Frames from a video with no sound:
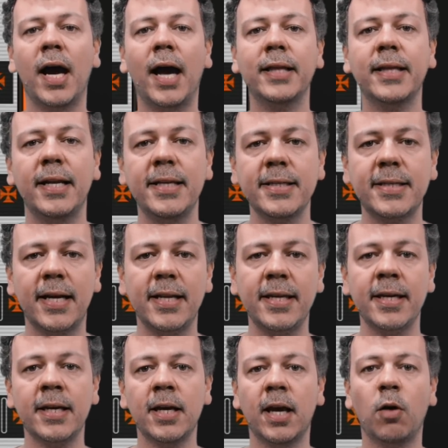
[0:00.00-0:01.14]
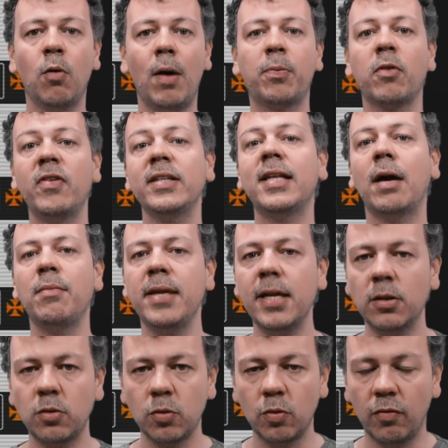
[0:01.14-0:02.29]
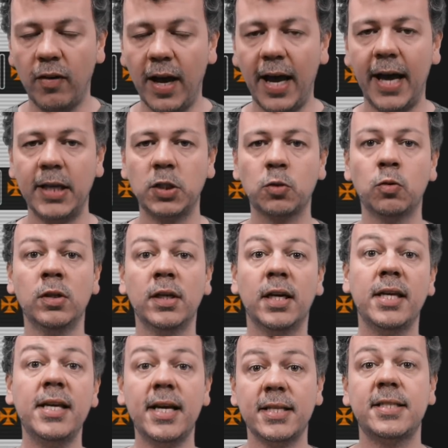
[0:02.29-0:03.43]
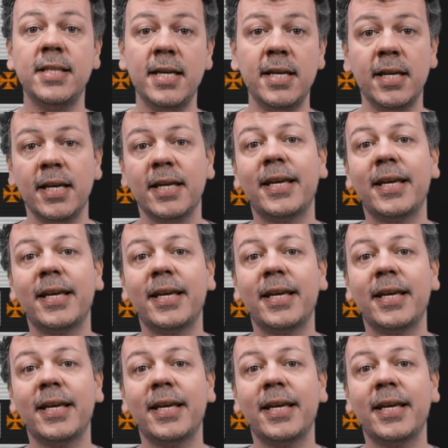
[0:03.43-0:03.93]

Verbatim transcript: analisa ali o aproveitamento do Vasco e assim,